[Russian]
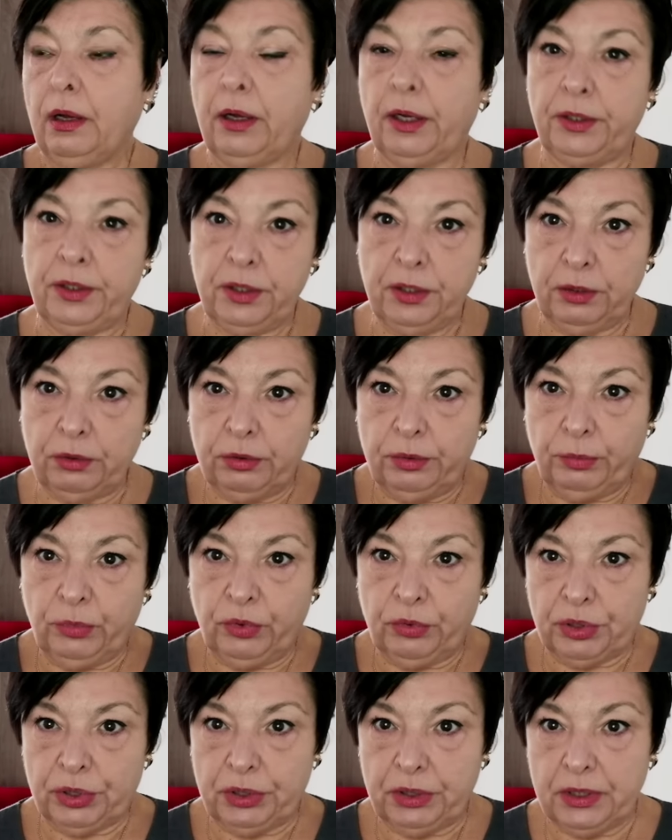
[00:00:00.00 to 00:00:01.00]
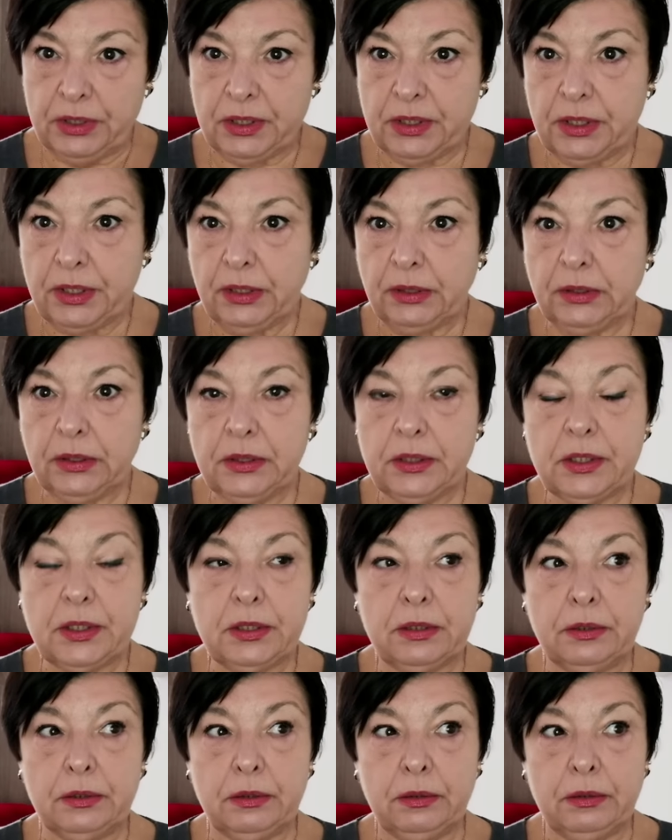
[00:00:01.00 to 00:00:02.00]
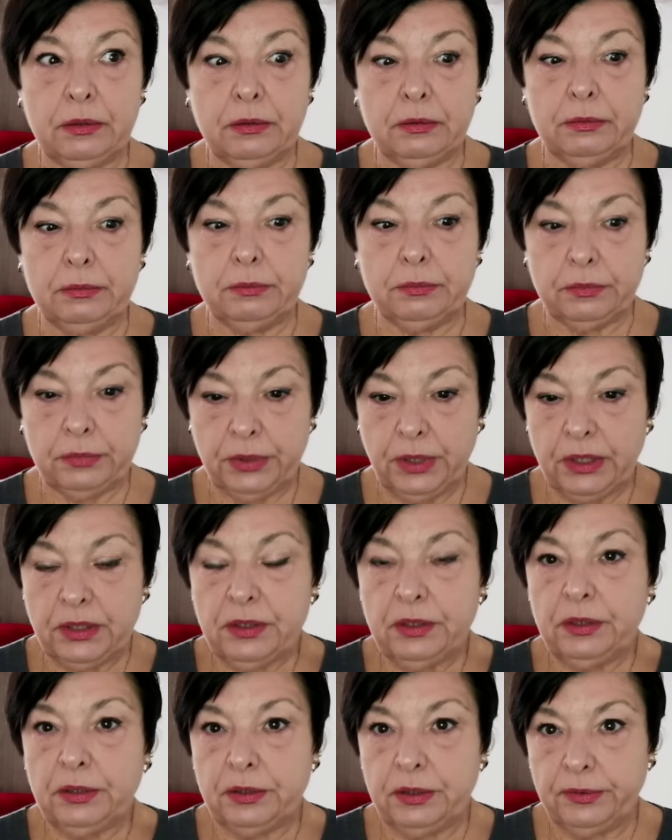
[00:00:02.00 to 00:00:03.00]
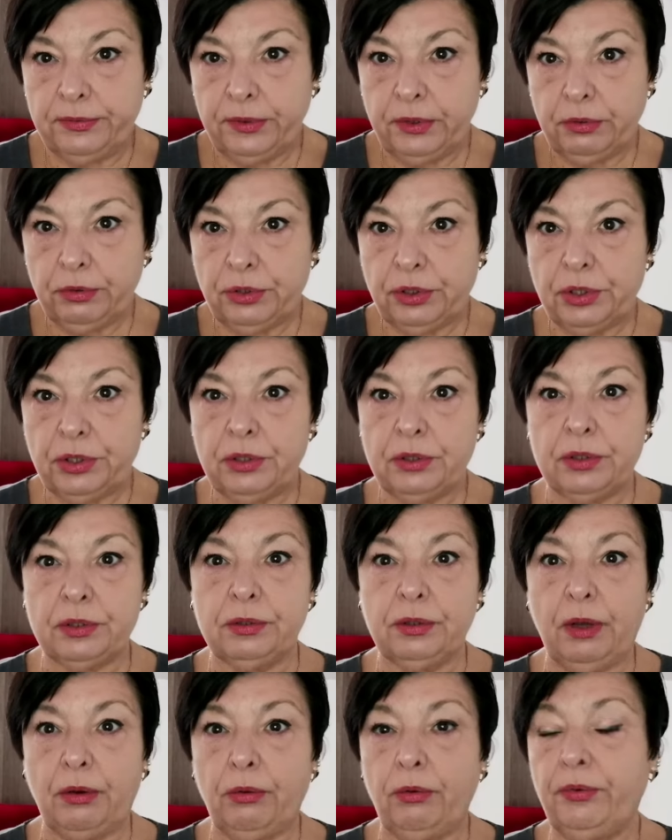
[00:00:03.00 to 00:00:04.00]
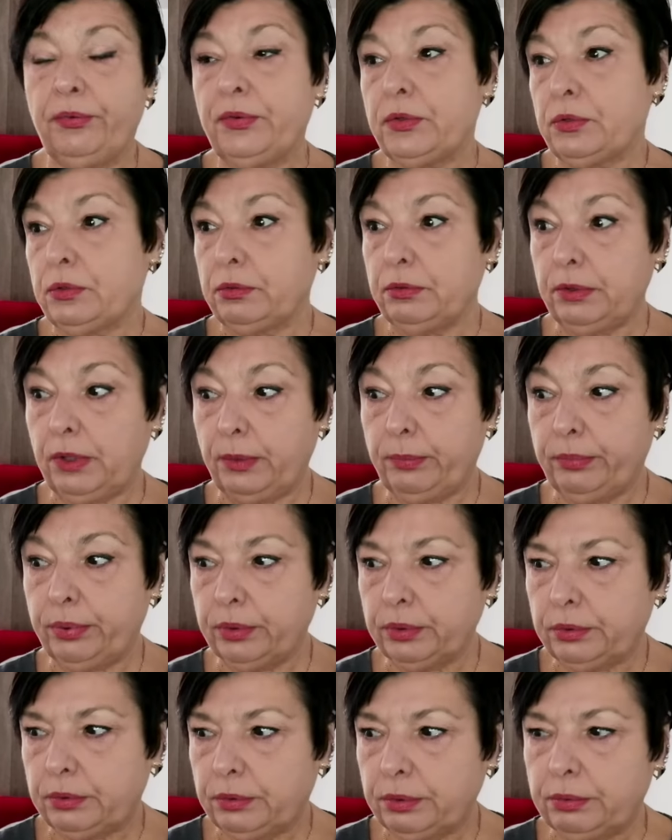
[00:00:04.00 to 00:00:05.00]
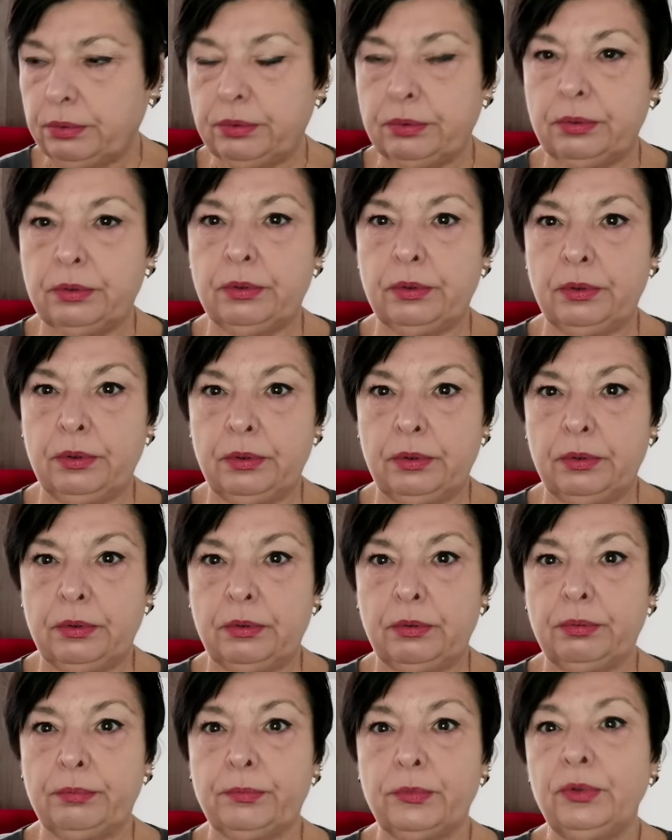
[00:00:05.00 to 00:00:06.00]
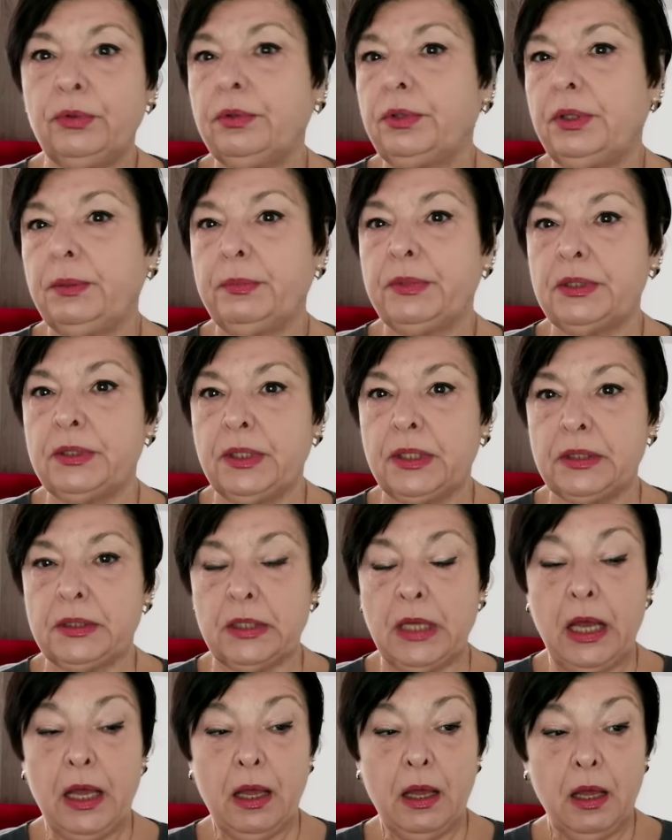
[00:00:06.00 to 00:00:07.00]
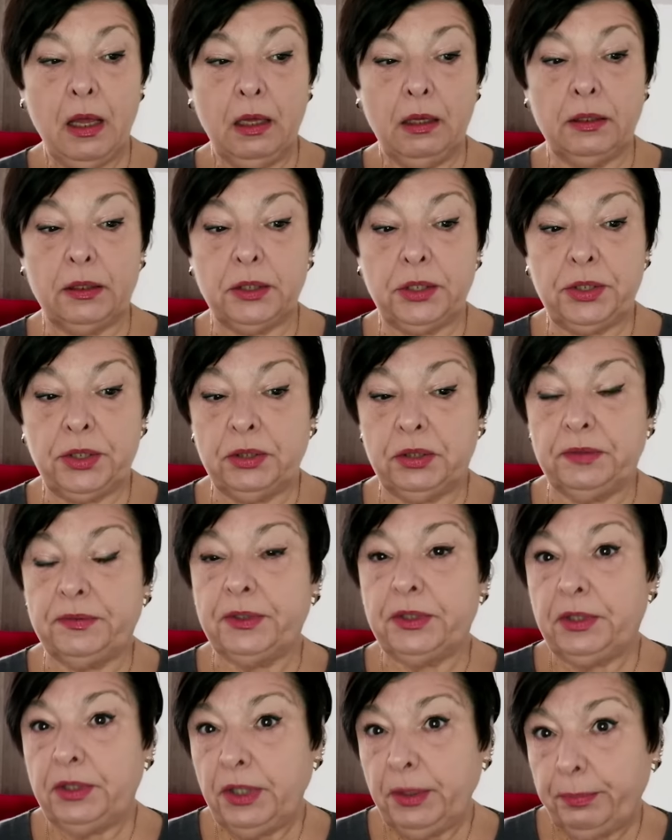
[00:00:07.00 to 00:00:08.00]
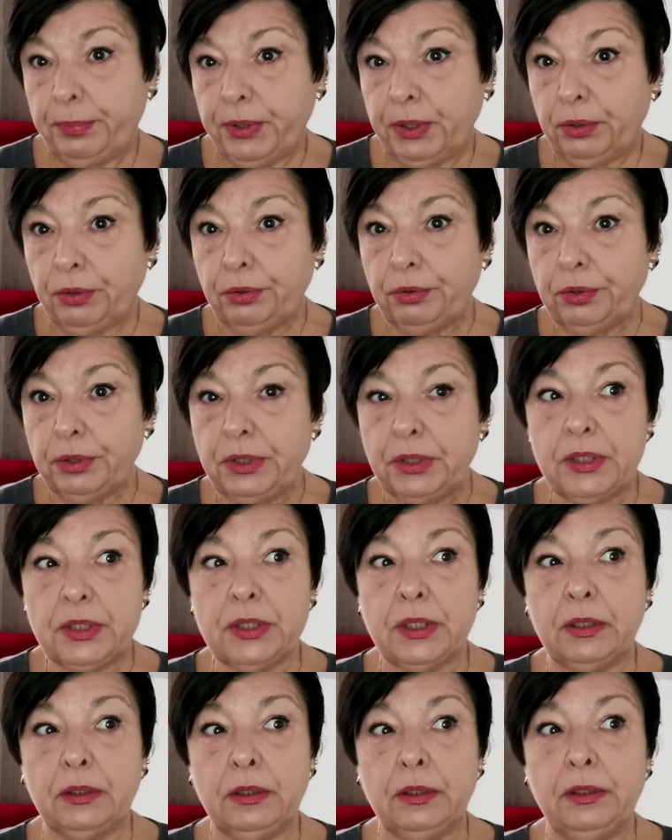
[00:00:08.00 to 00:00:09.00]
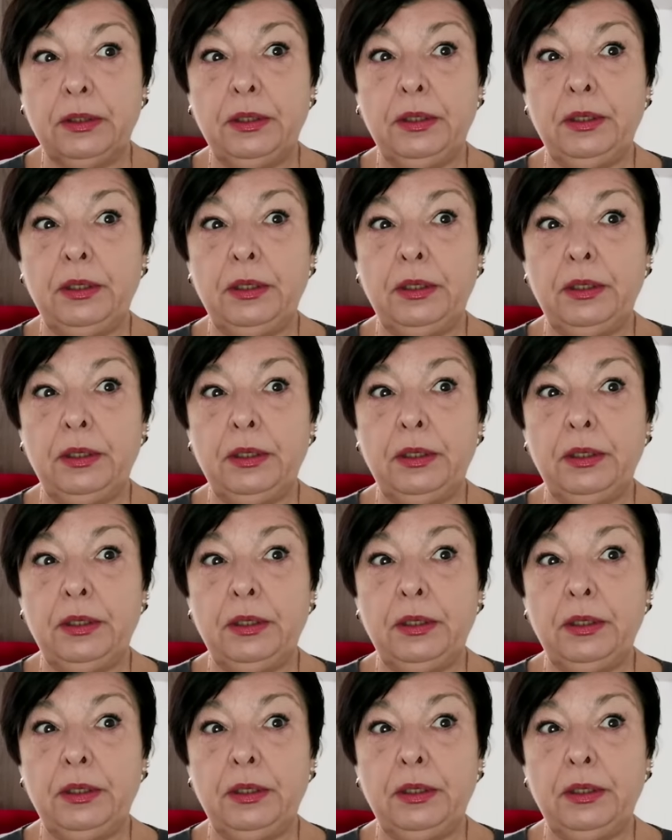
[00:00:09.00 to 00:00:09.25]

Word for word: карьеру ему уже не сделать, эм, язык не выучить, на офисную работу э, многим из нас рассчитывать не приходится.